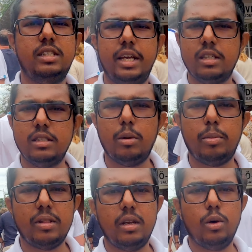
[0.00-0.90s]
ஸ்டேஷன்ஸே
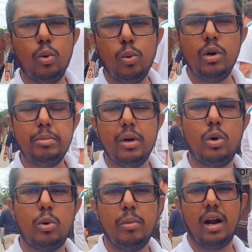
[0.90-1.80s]
பார்த்தீங்கன்னா ஒவ்வொன்றுமே
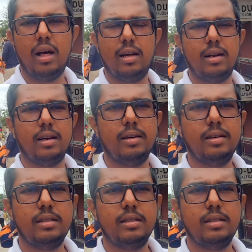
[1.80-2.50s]
ரொம்ப அழகாக இருக்குது